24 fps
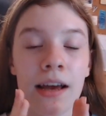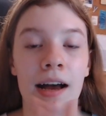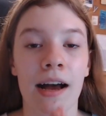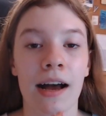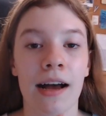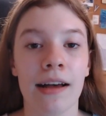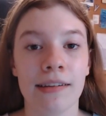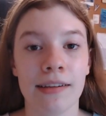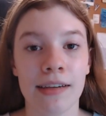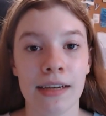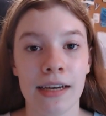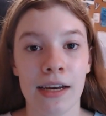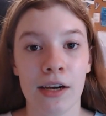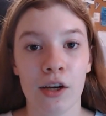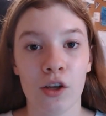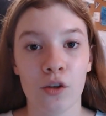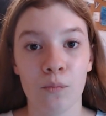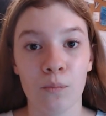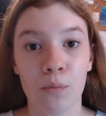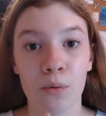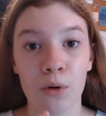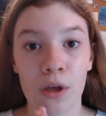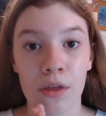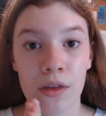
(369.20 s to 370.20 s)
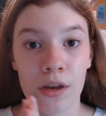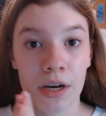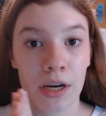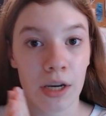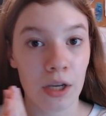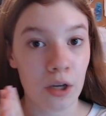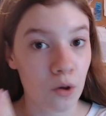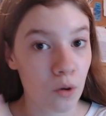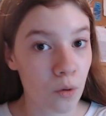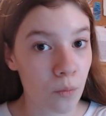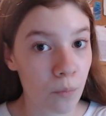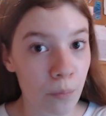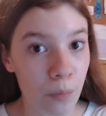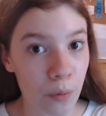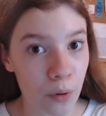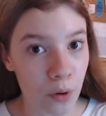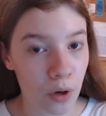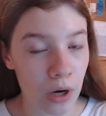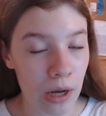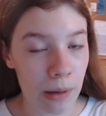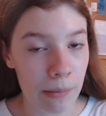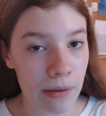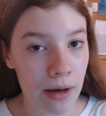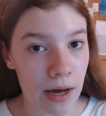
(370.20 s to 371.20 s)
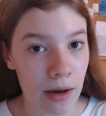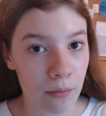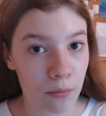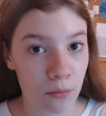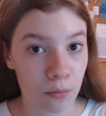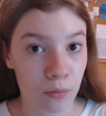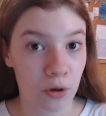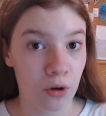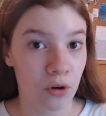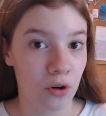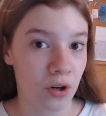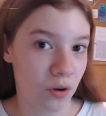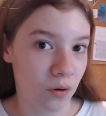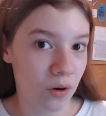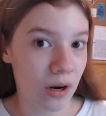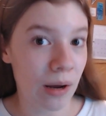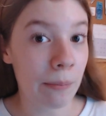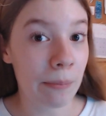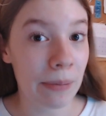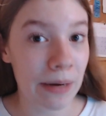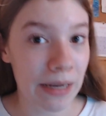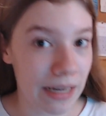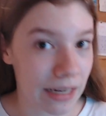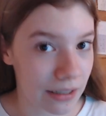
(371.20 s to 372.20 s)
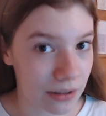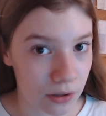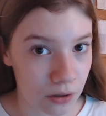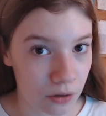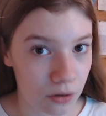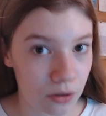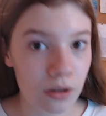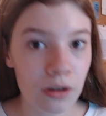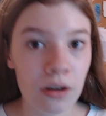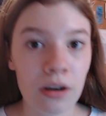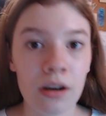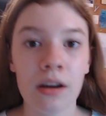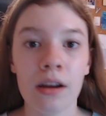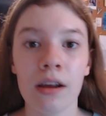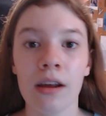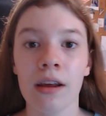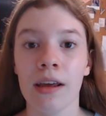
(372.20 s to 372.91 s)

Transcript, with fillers: Así que no os puedo decir ningún programa, bueno, ninguna aplicación